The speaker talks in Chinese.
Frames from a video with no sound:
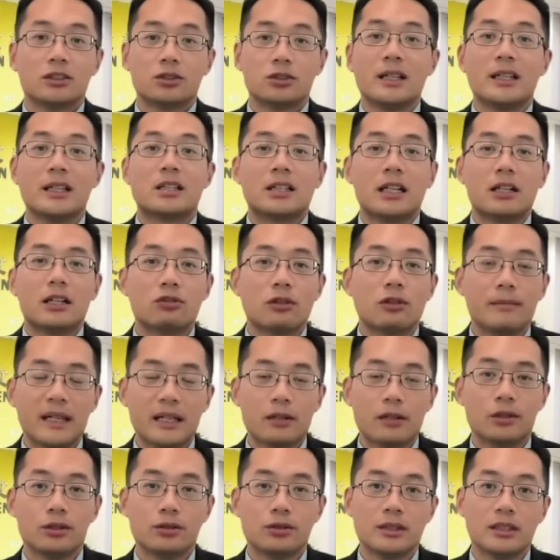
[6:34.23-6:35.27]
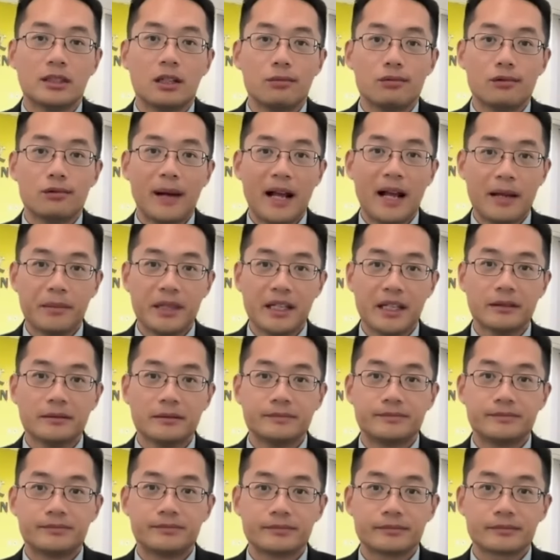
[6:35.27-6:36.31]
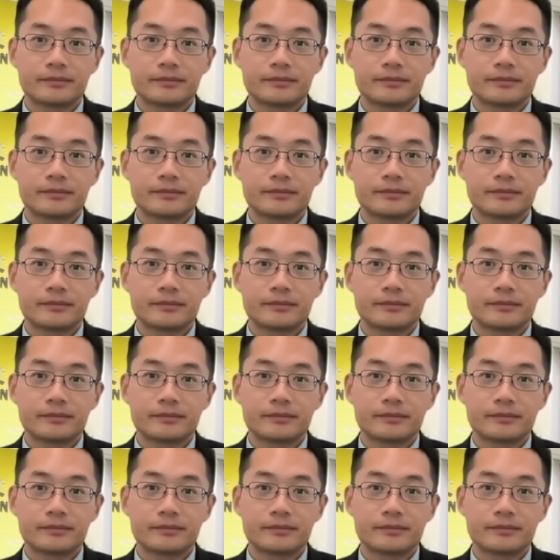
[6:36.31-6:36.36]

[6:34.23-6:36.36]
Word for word: 所以谁说美国学校不排名？